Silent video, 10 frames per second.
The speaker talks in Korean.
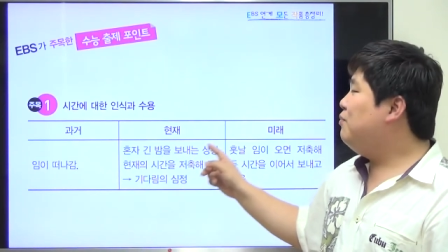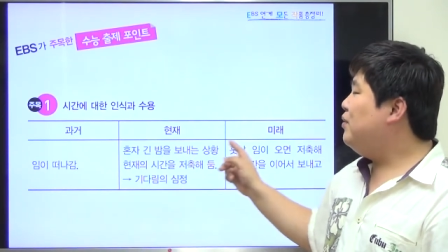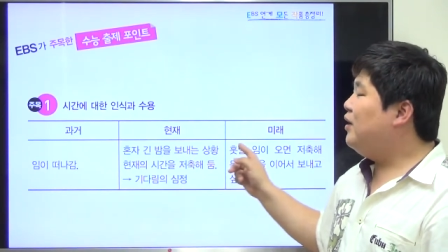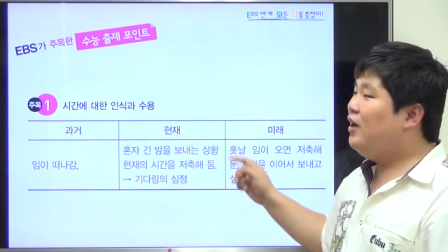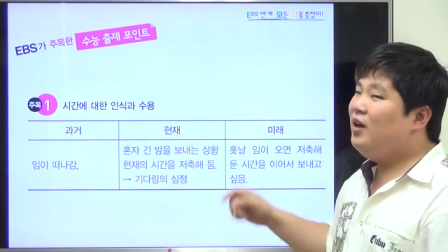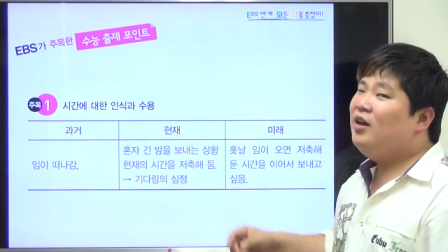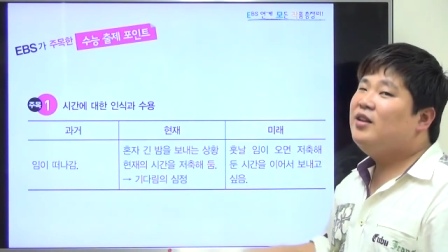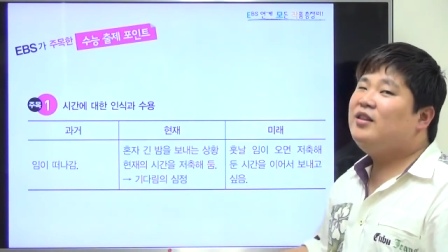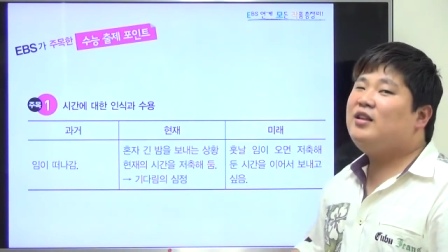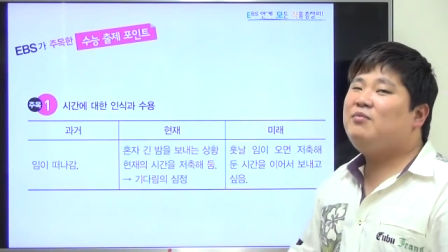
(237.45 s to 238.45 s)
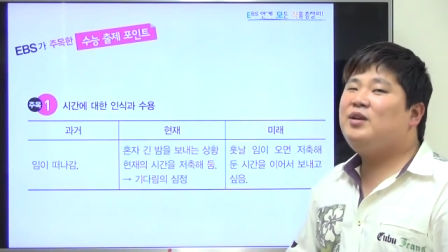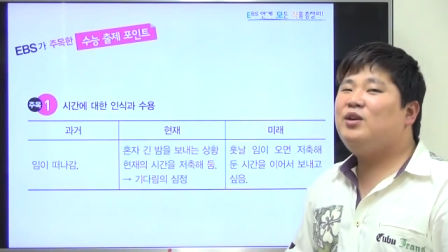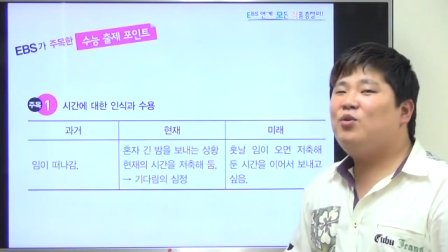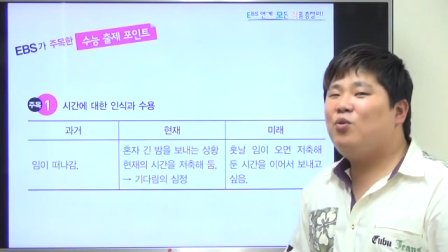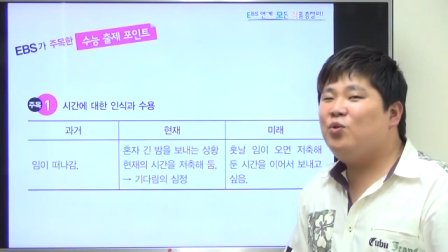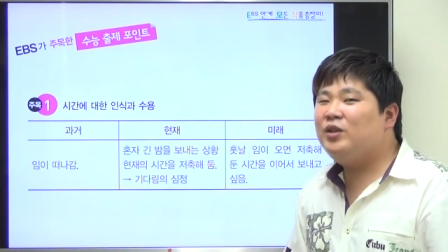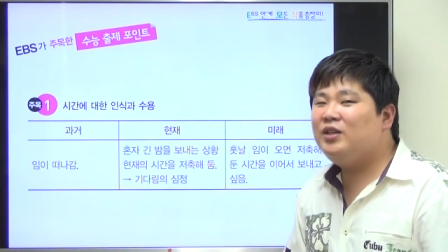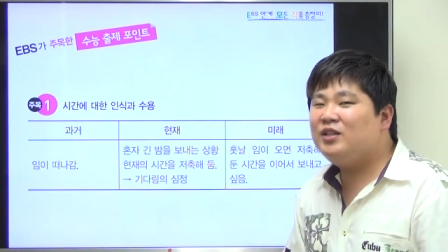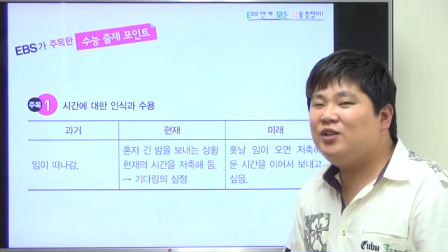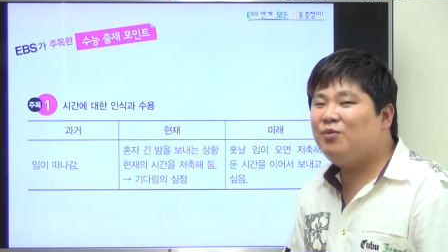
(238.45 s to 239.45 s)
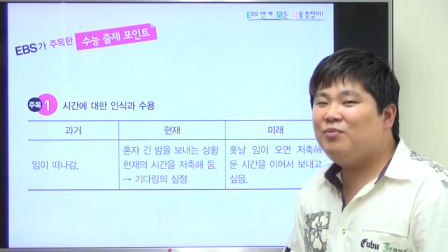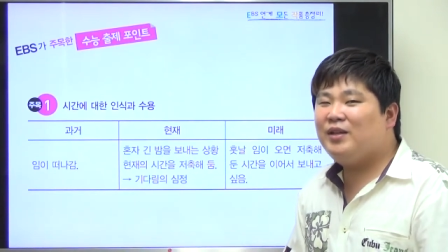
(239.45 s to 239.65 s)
미래 님이 오는 그런